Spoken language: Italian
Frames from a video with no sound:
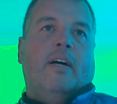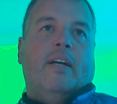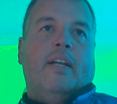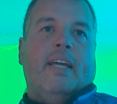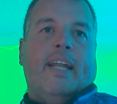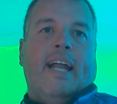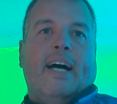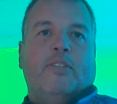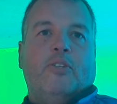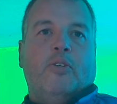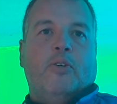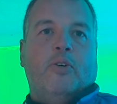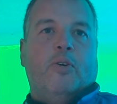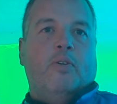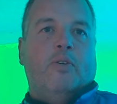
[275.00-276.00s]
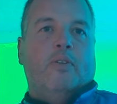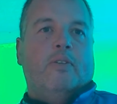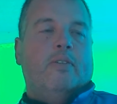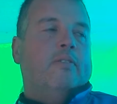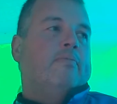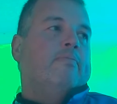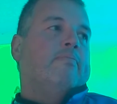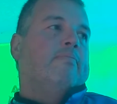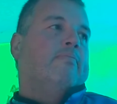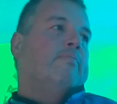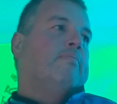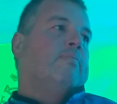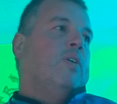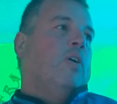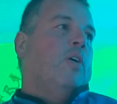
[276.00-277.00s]
ricreato mm,
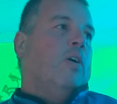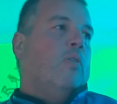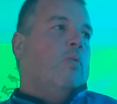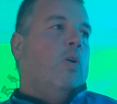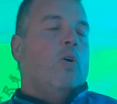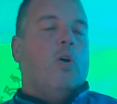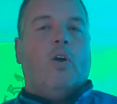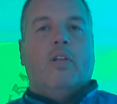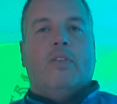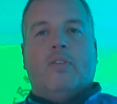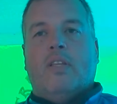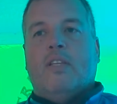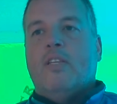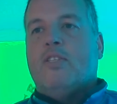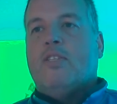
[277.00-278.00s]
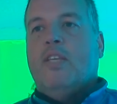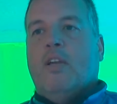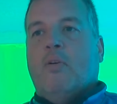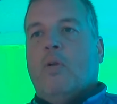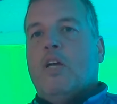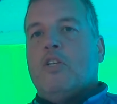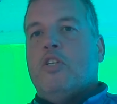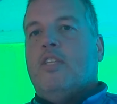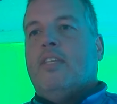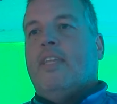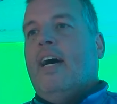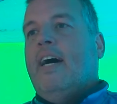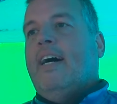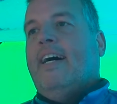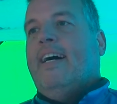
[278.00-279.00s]
quello che contraddistingue la
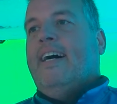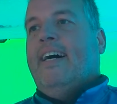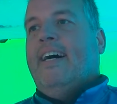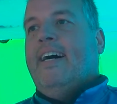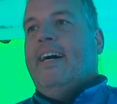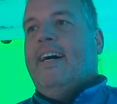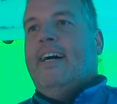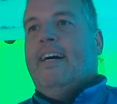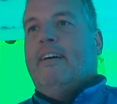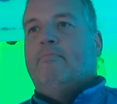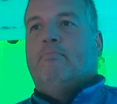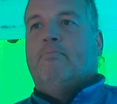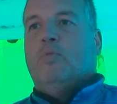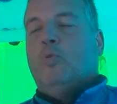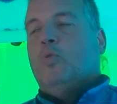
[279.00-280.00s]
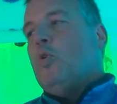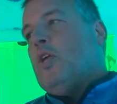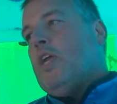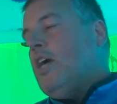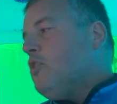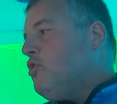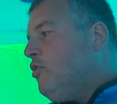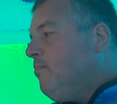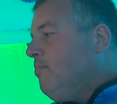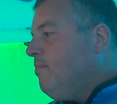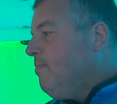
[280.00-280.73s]
città tutto in ghiaccio.